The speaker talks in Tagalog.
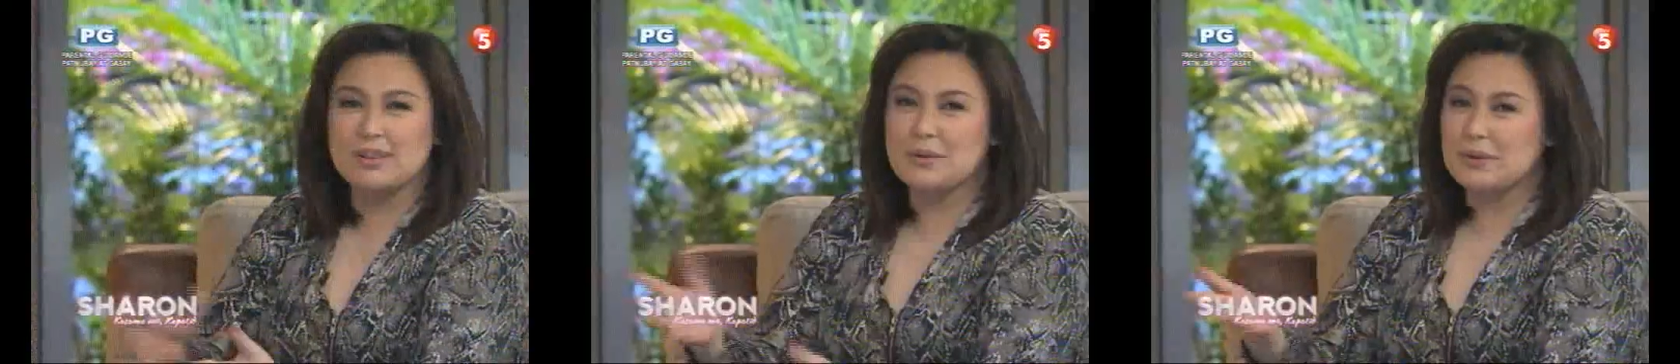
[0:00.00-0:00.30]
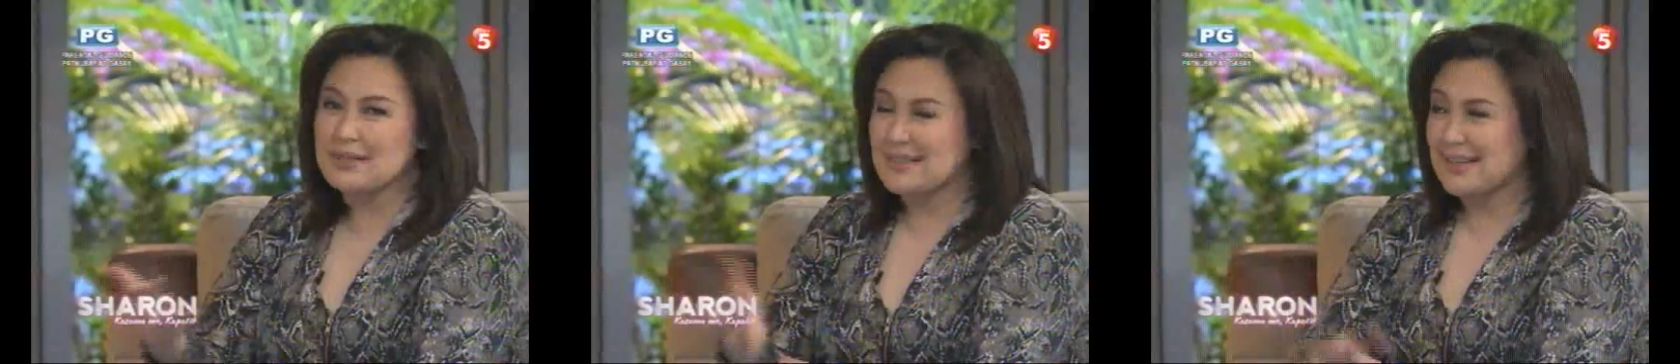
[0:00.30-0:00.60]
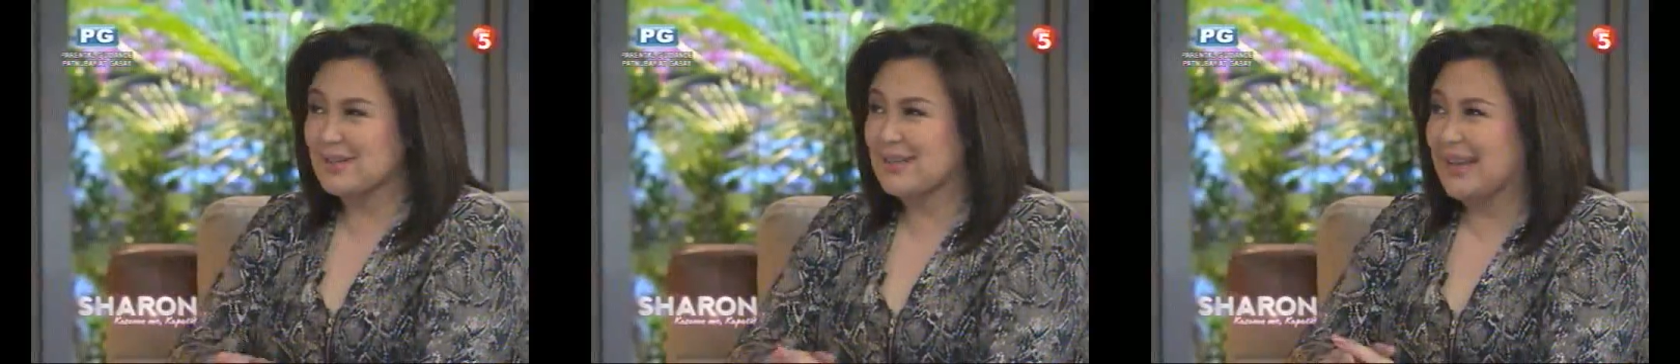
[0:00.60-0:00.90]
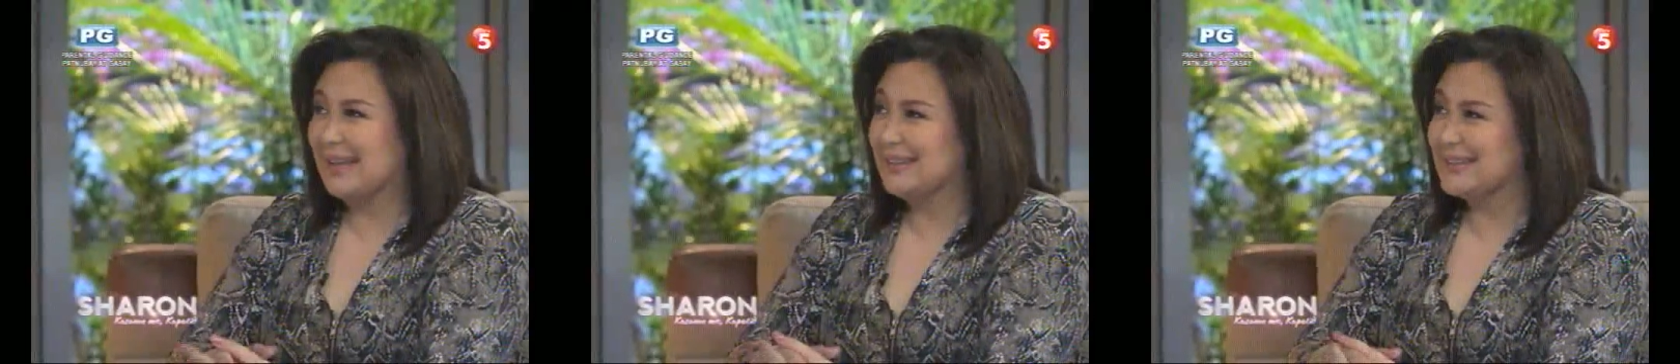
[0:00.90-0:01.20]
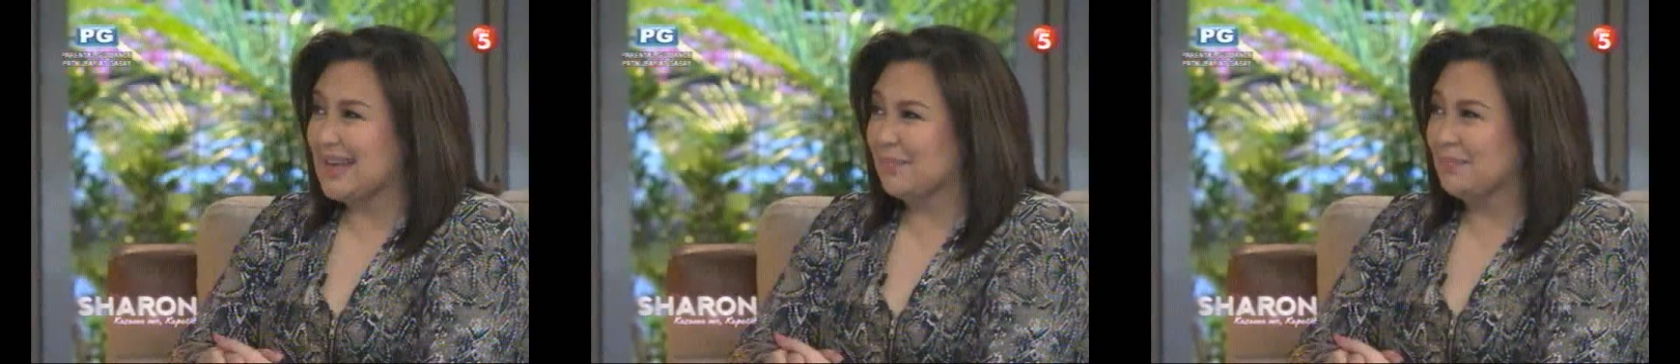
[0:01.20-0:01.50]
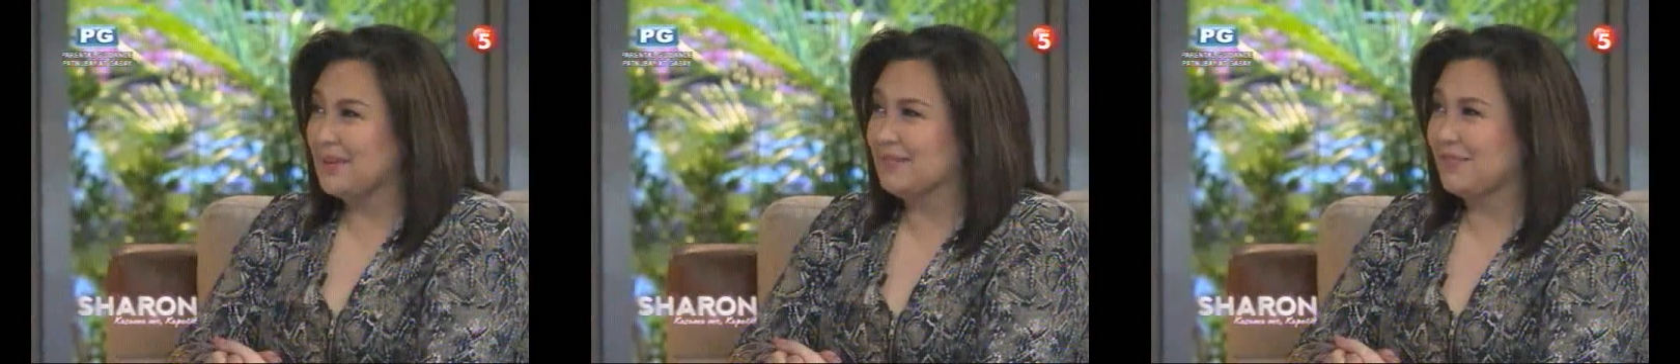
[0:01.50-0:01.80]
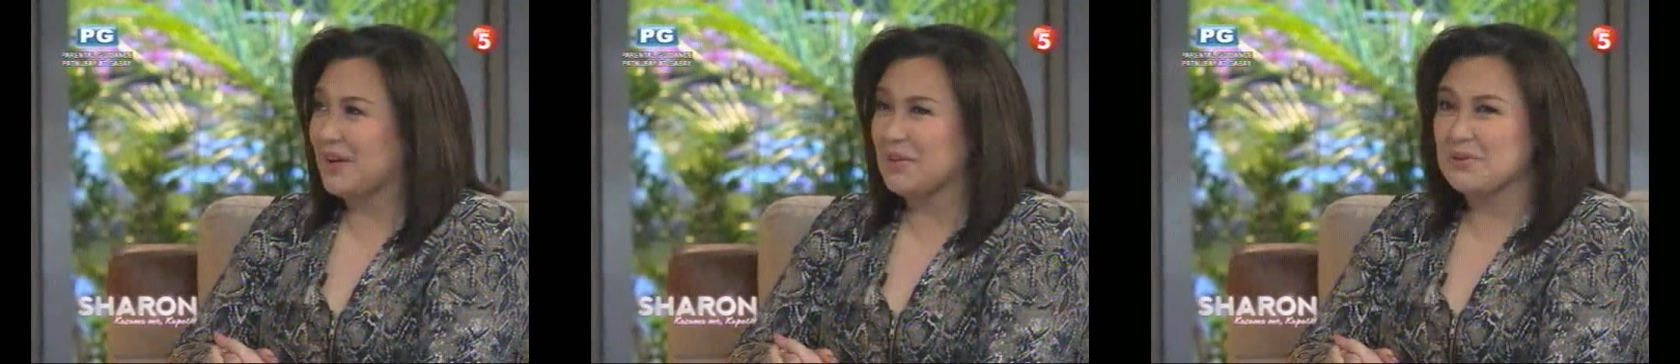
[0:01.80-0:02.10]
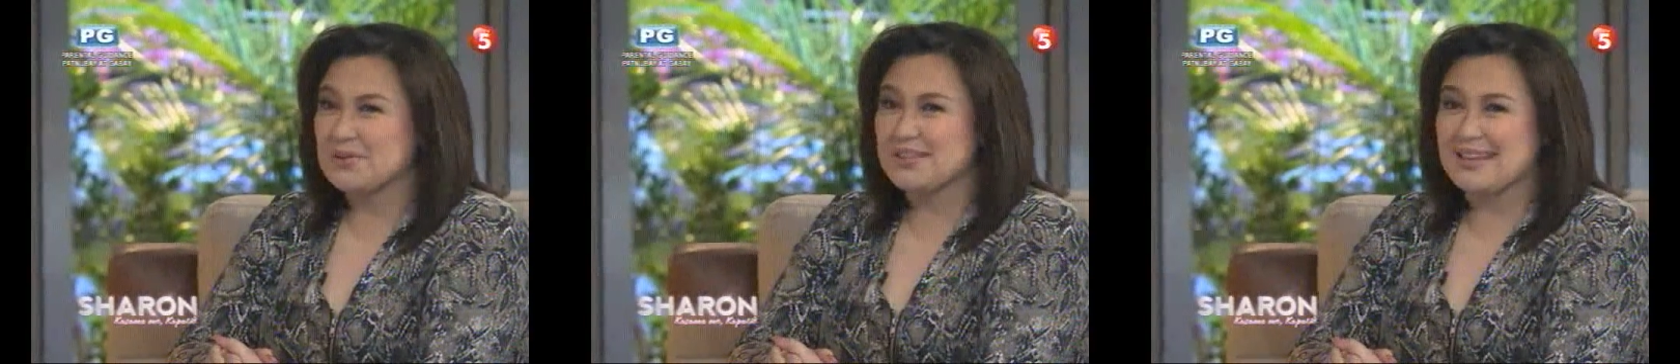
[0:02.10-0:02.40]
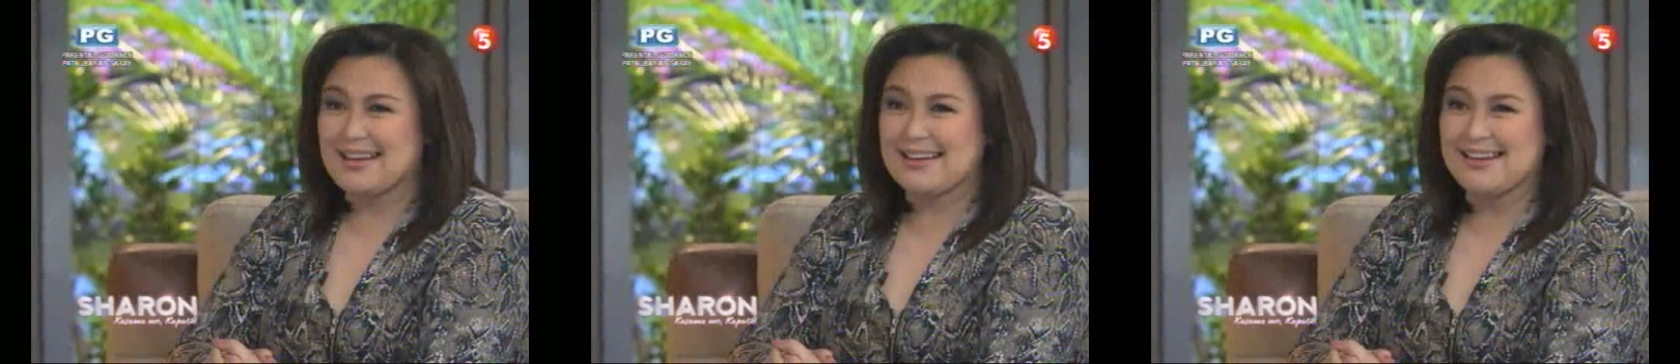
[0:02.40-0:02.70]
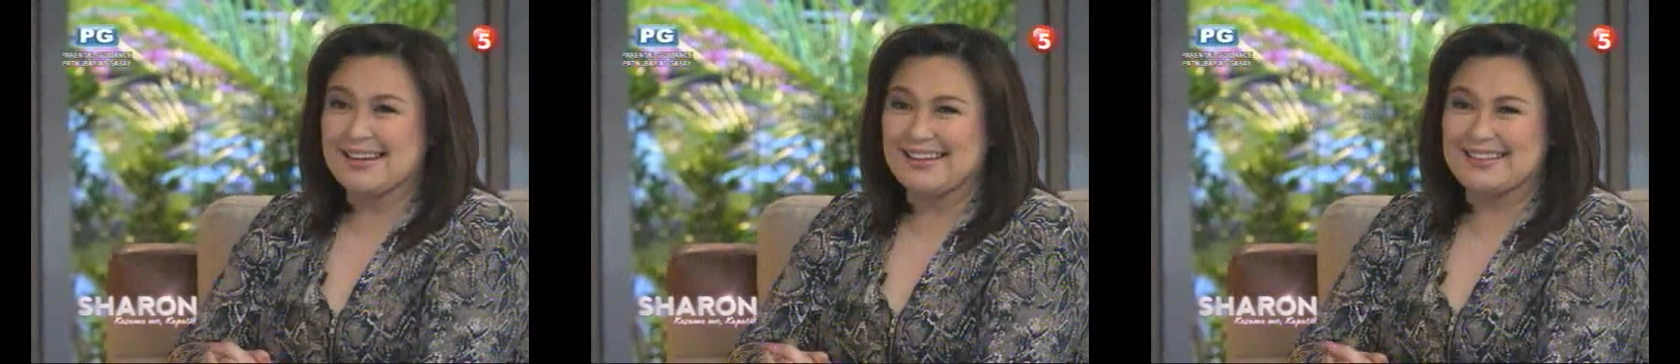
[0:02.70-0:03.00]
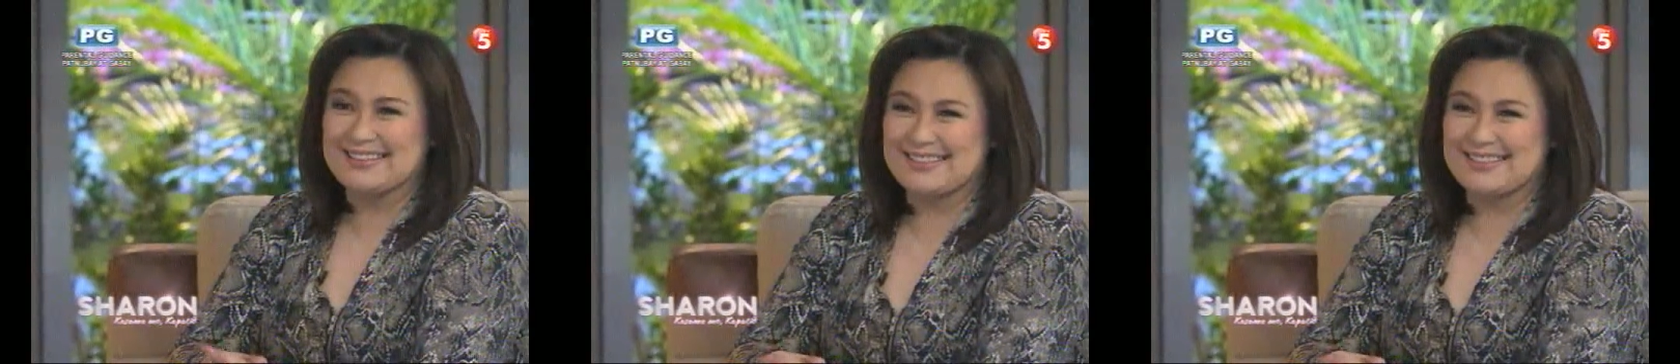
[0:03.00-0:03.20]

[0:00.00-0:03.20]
what do you wanna say to Dad? It's Happy Father's Day.